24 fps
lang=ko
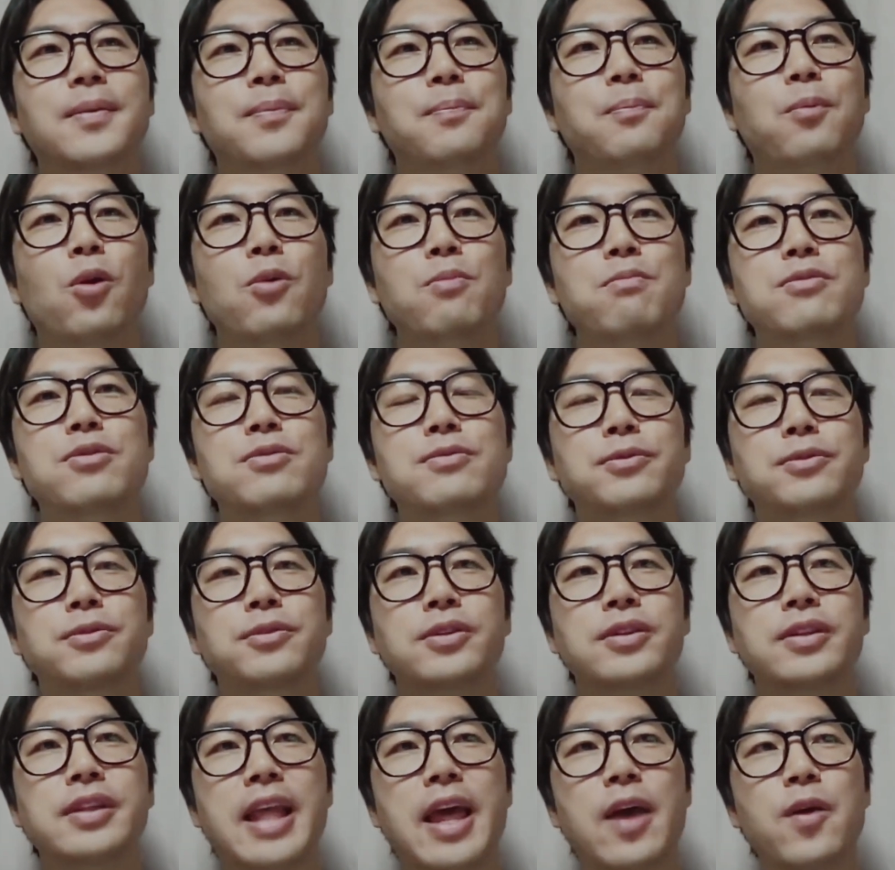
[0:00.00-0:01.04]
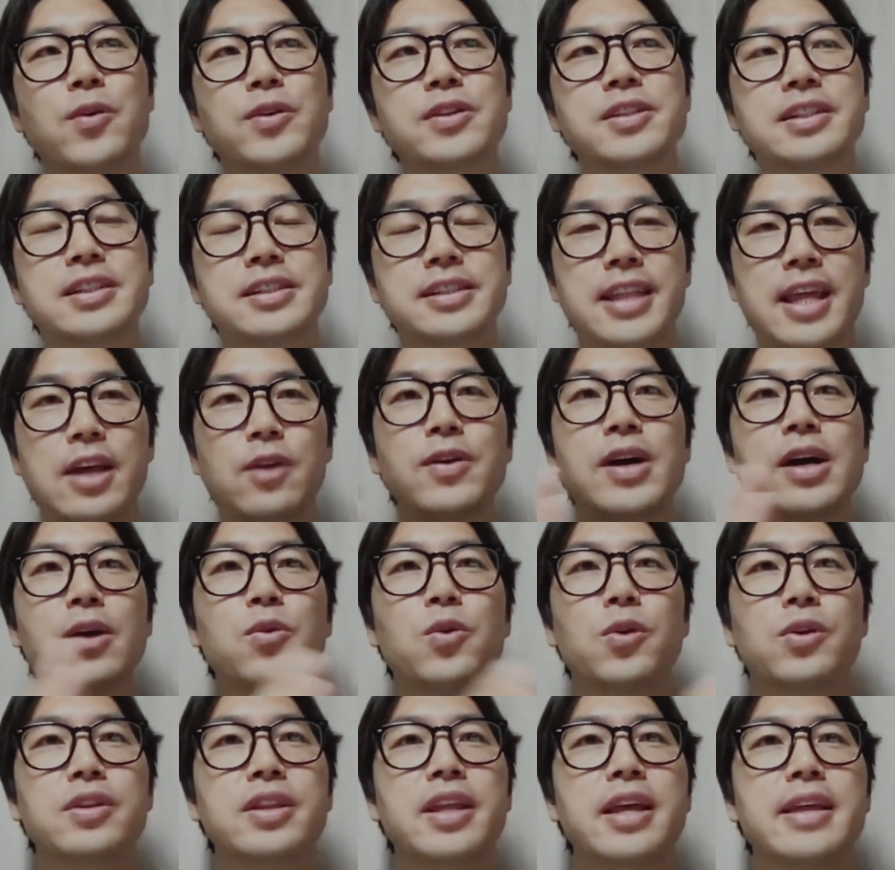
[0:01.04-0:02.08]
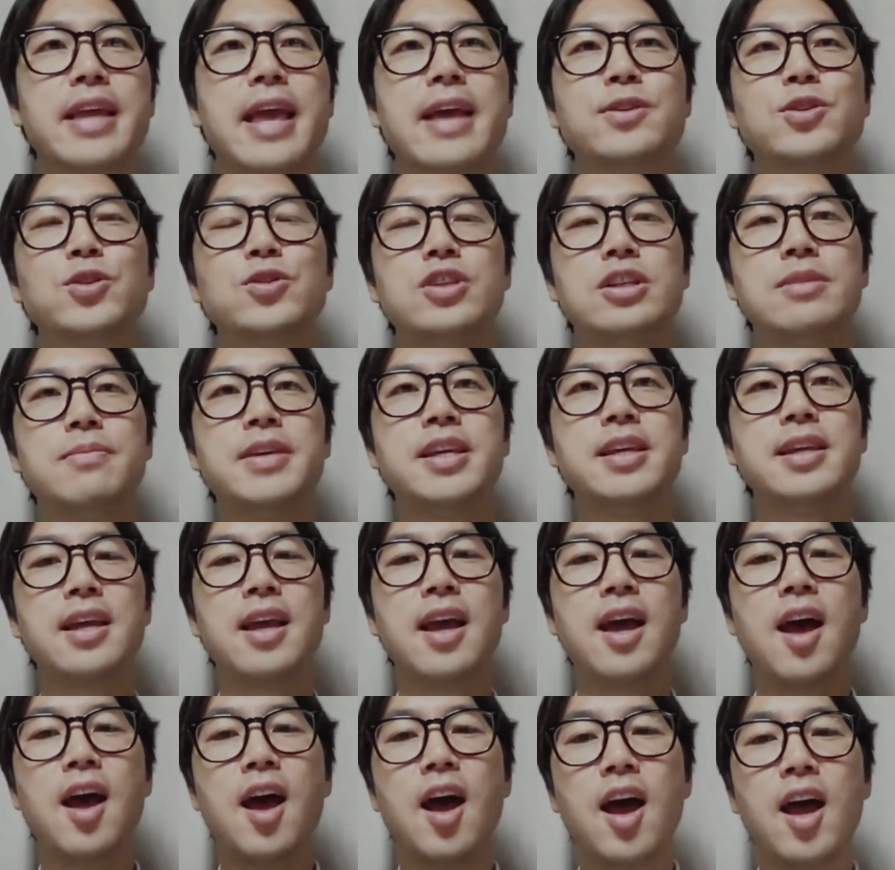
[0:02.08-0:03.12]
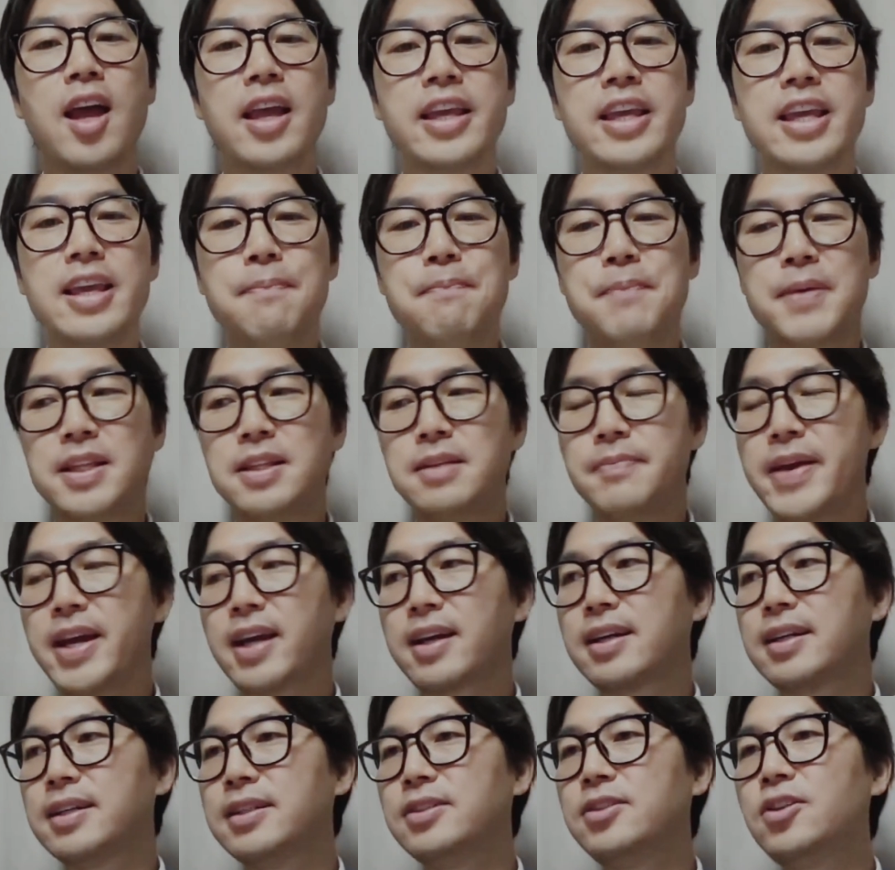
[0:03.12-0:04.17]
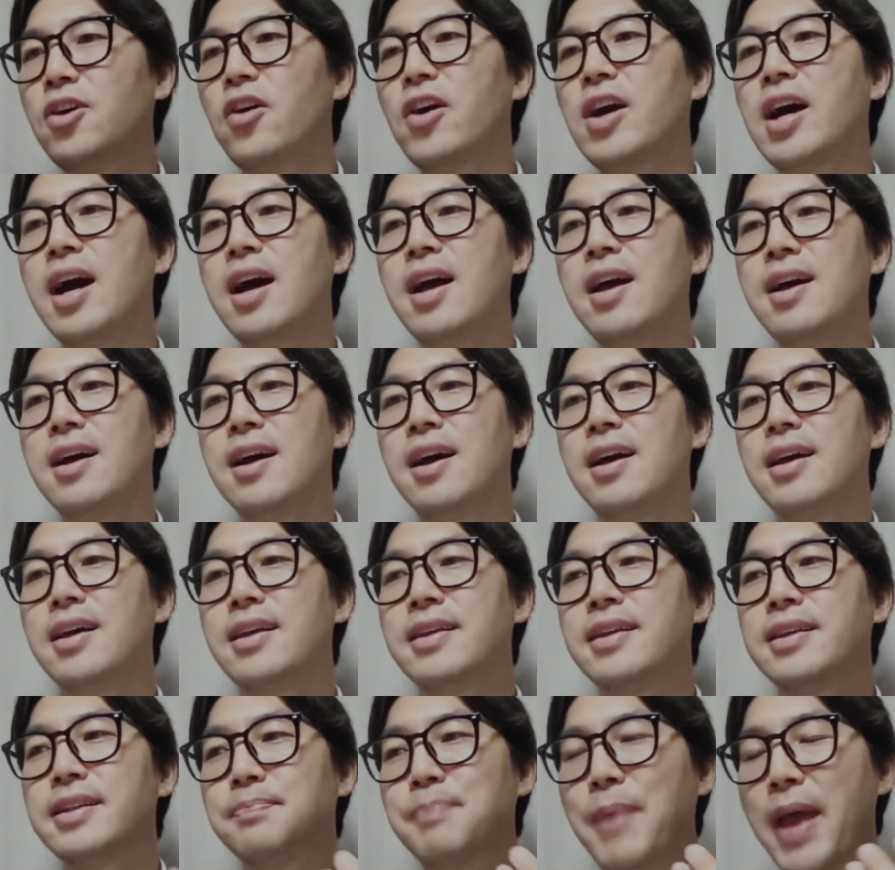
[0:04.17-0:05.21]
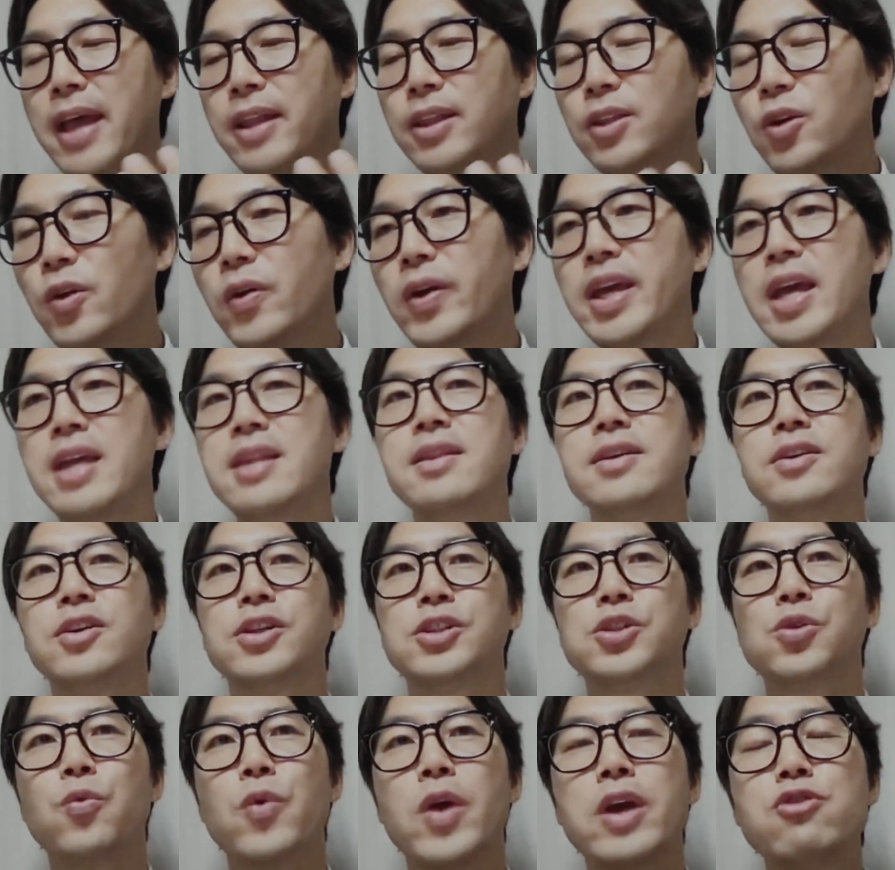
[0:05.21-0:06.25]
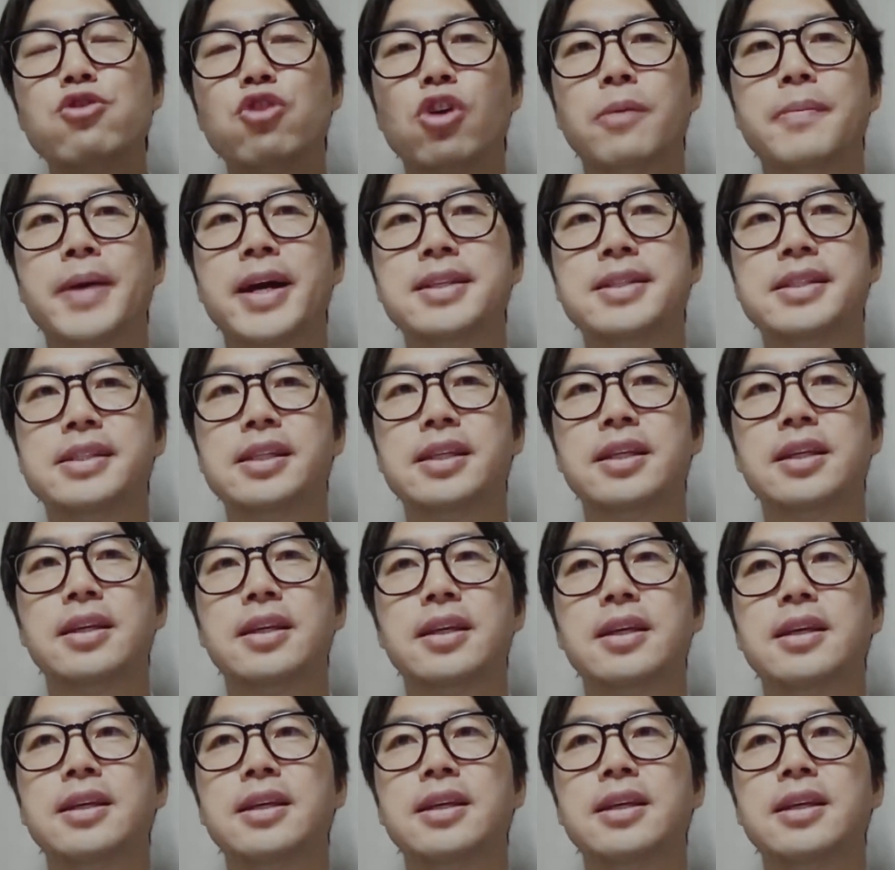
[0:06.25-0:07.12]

본문 내용을 그대로 갖고 오는데, 예수님이 이 믿음의 근거가 베드로에게 있는 것이 왜 위험한지,